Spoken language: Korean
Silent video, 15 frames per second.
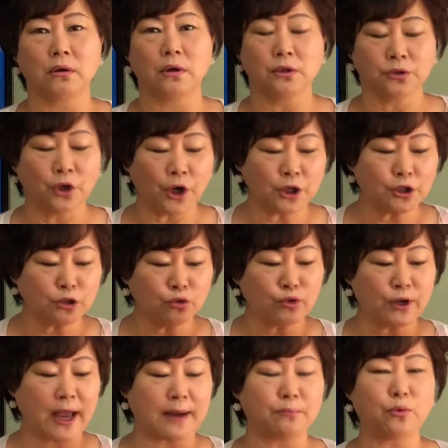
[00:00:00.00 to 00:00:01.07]
너희들
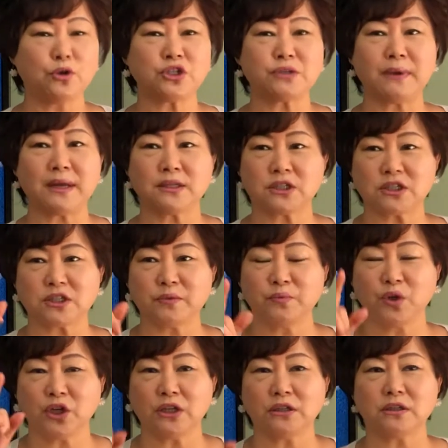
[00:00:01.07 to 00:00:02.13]
눈에 안 보이지만 지금
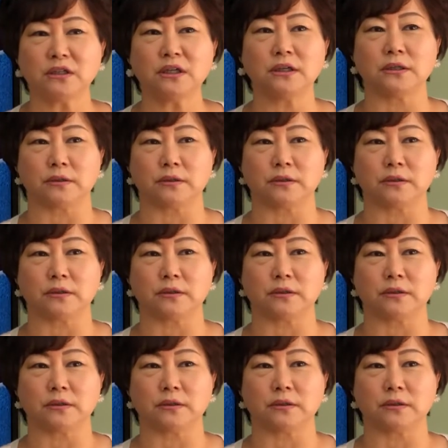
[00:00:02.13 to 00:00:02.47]
너희들은